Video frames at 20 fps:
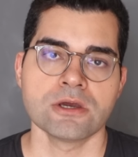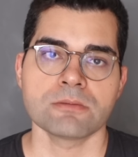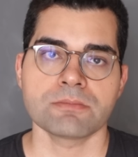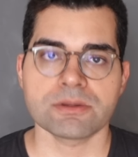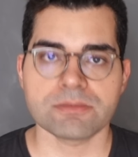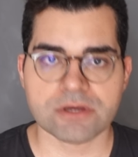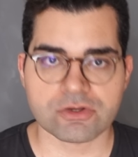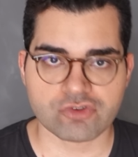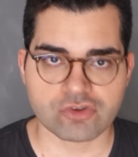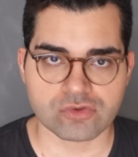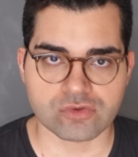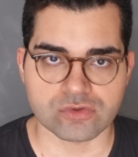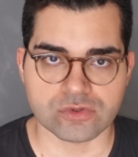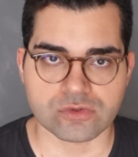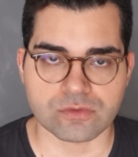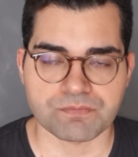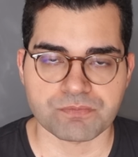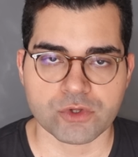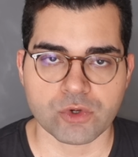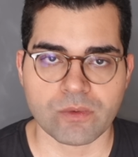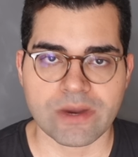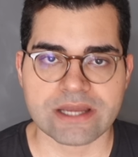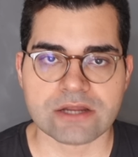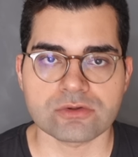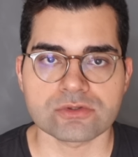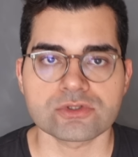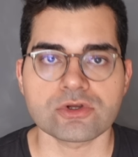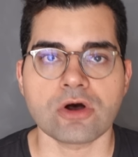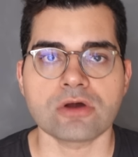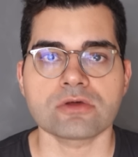Primeiro de tudo, o
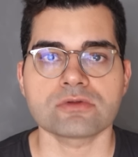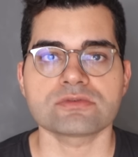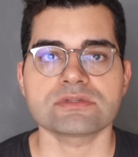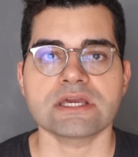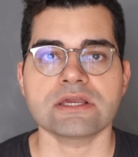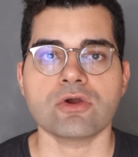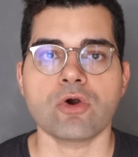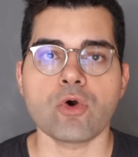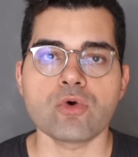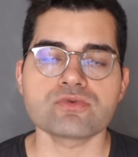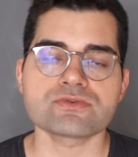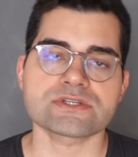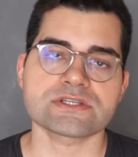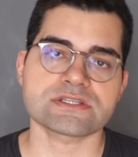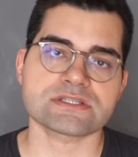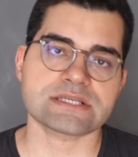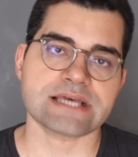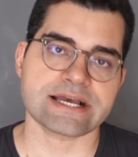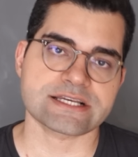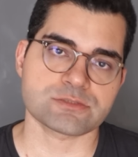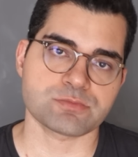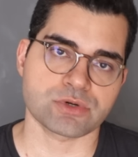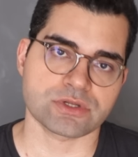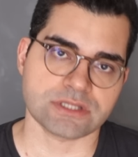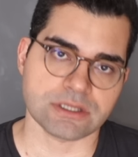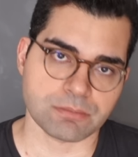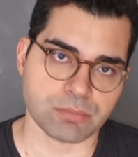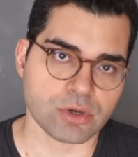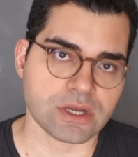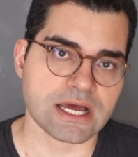Aaron Donald tem 11 sacks por
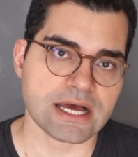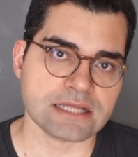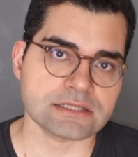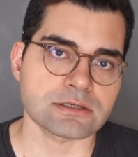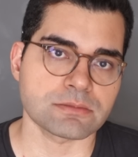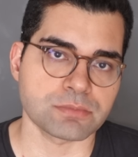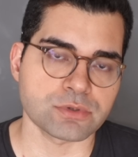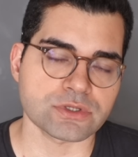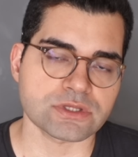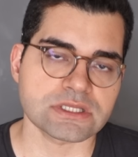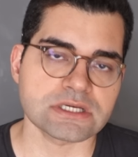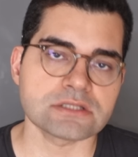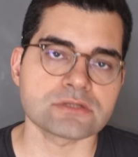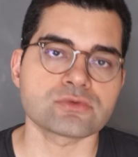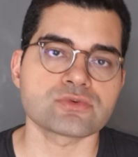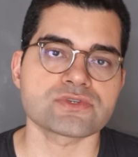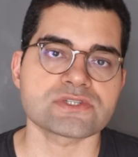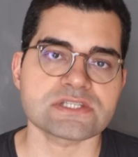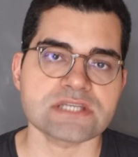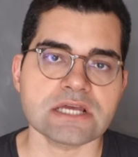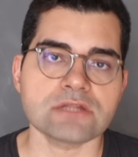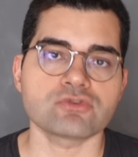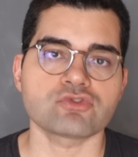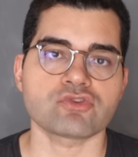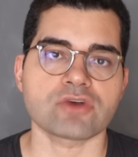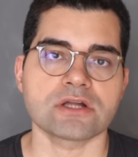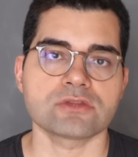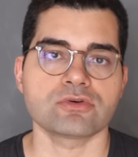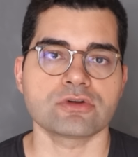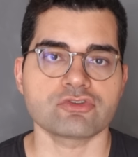temporada, portanto, sendo um
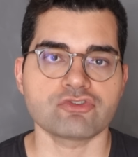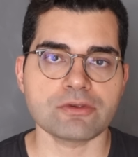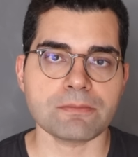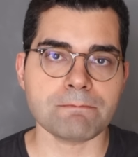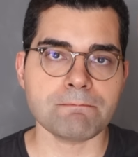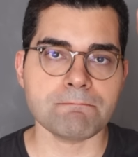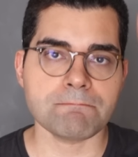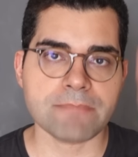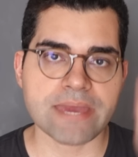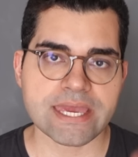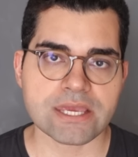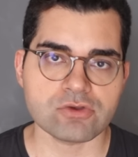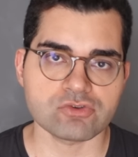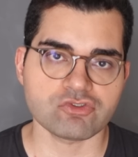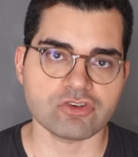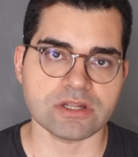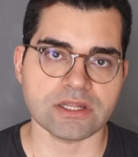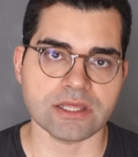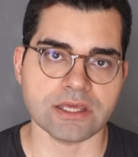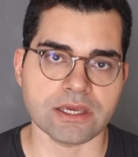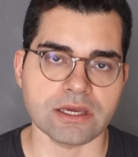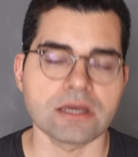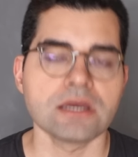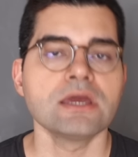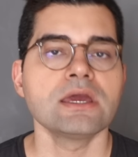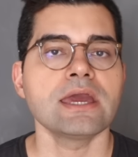jogador de meio de linha.